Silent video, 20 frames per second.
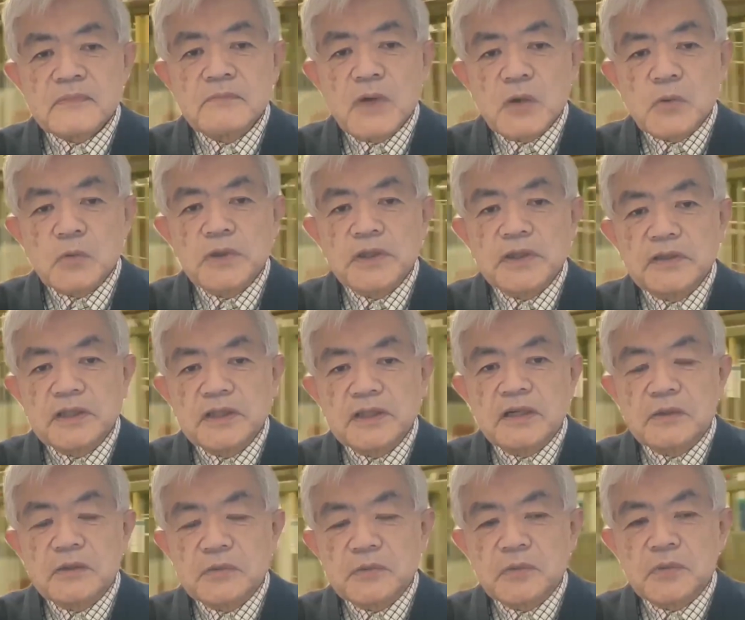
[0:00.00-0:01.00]
まあ、これ、あ
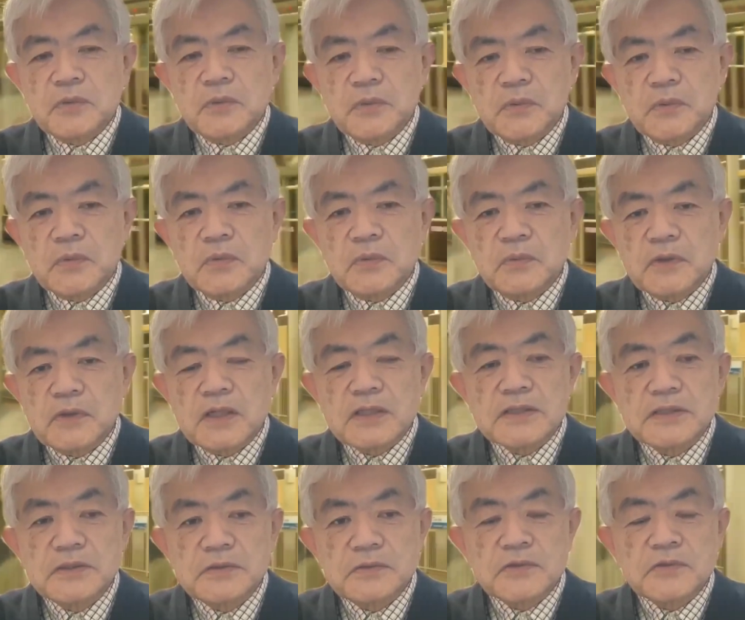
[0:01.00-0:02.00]
の
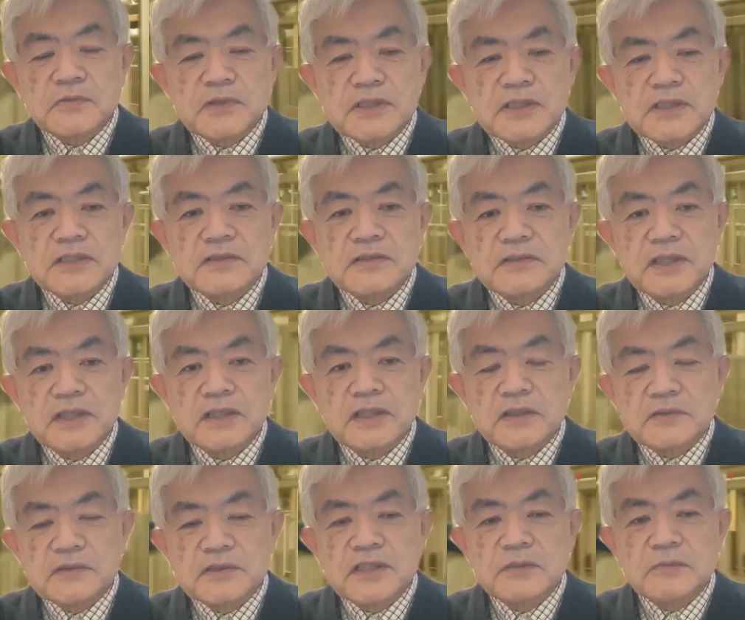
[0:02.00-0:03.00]
昔の昭和30年
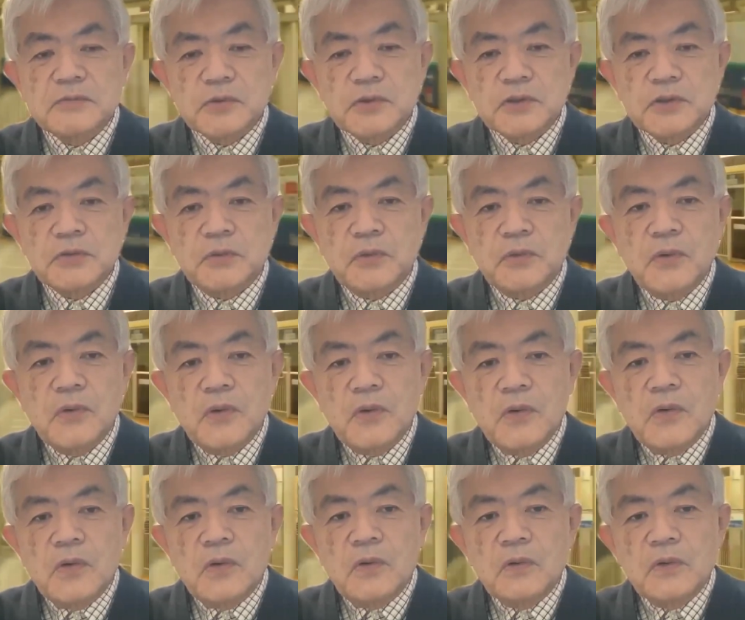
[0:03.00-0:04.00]
代の西部の色
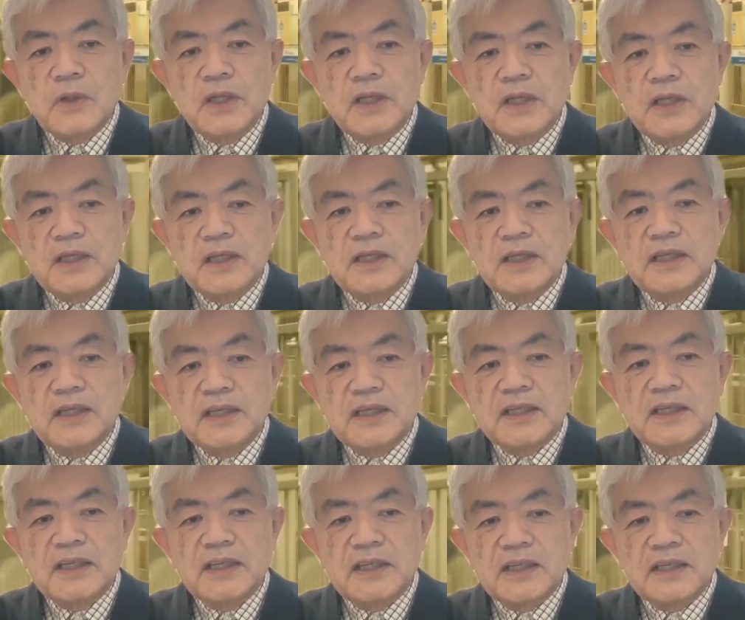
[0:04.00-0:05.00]

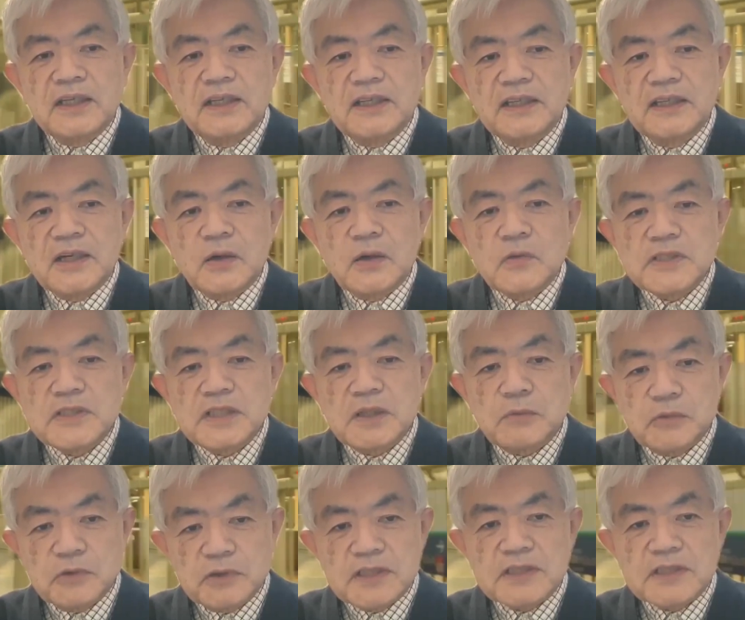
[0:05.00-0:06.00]
に直し
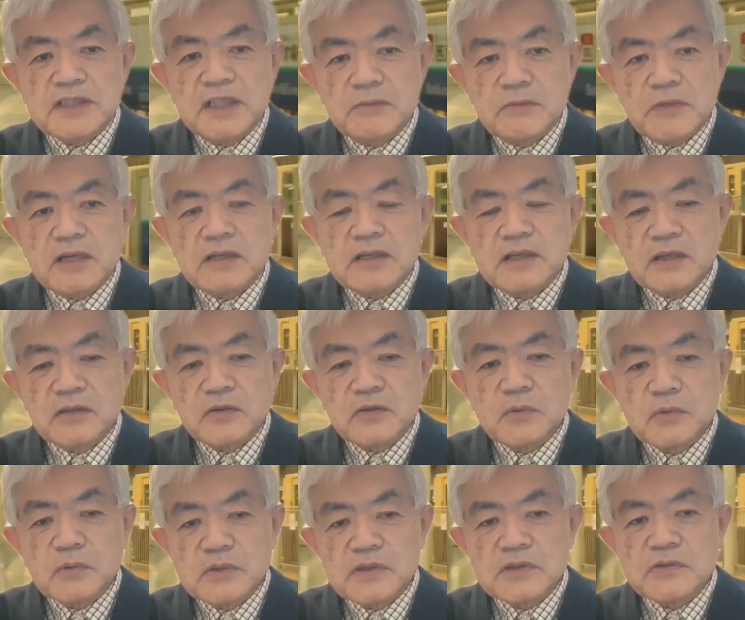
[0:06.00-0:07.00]
たものですね。まあ、あ
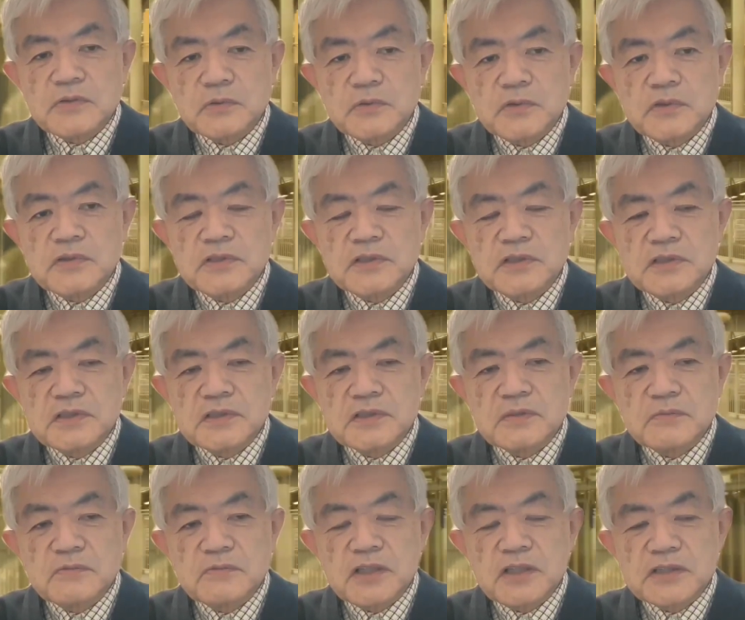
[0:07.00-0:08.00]
のちょっとずつ
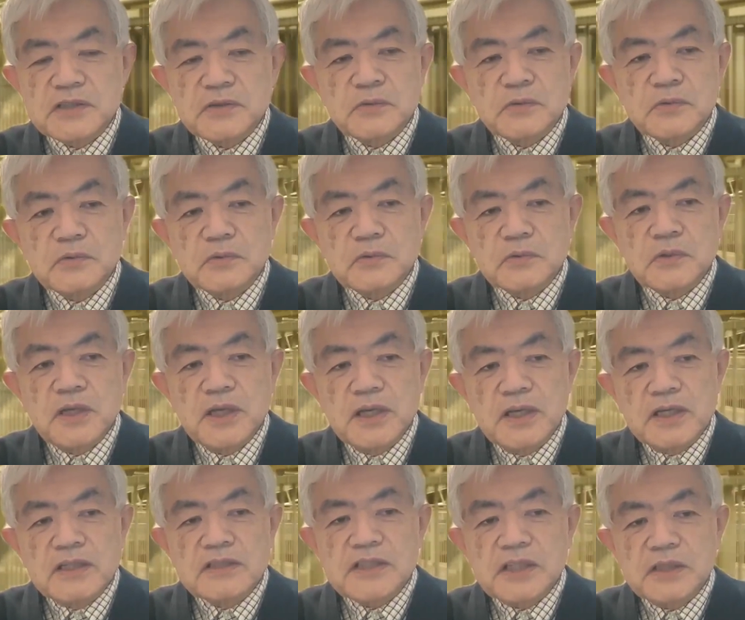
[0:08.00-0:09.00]
昔のこの
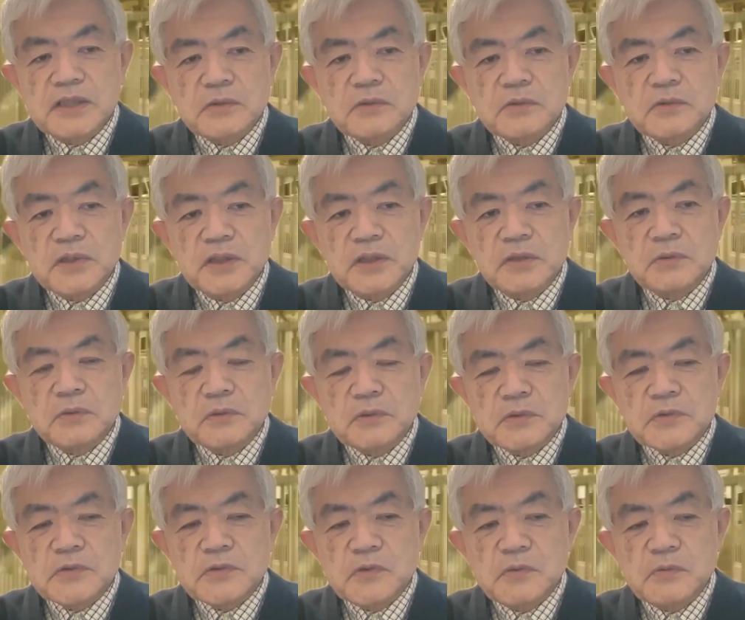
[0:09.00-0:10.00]
茶色と黄色の
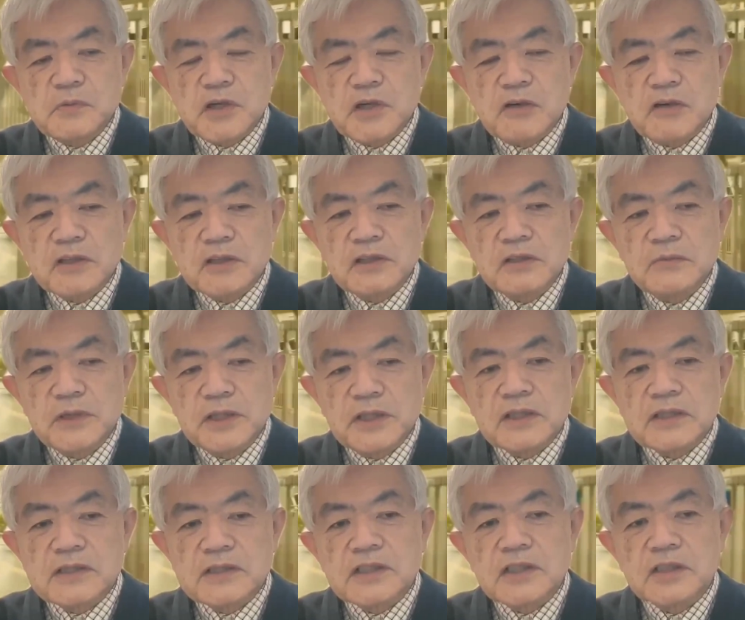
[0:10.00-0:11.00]
土色も変わってるみ
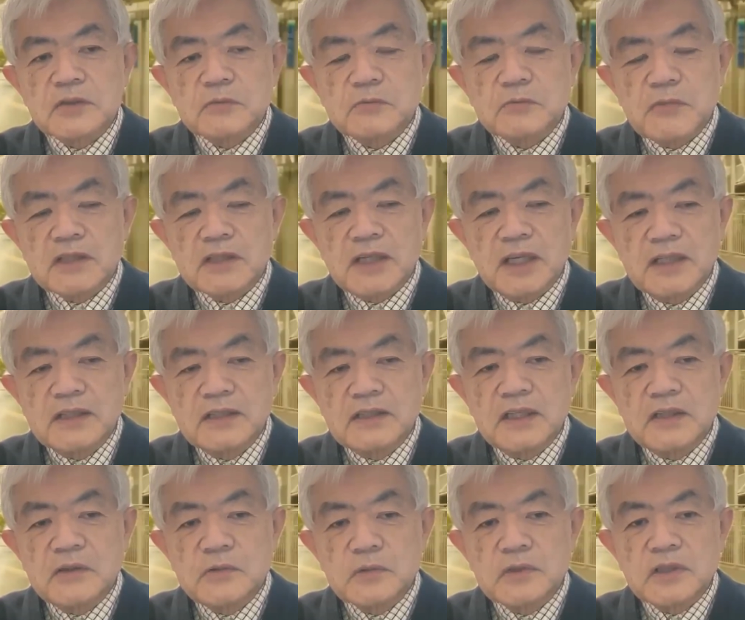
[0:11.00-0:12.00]
たいなんですけども、まあ、大
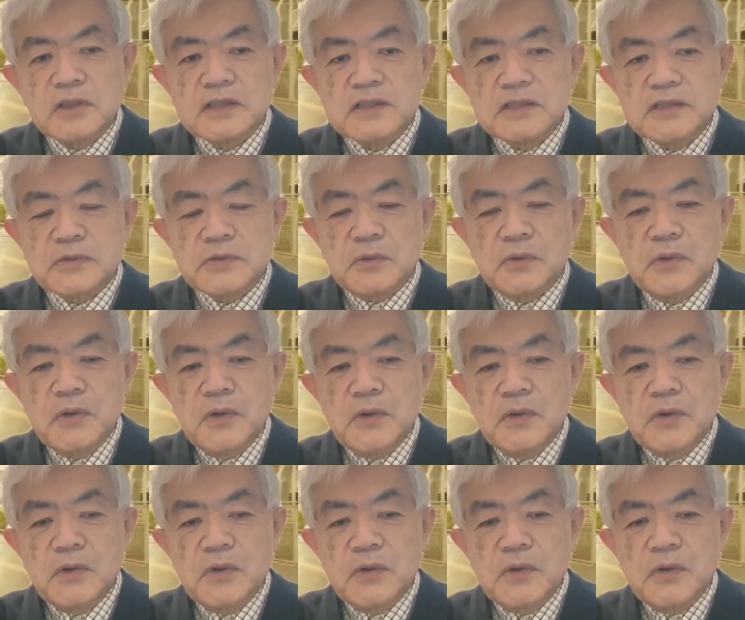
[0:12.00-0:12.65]
体こんな感じ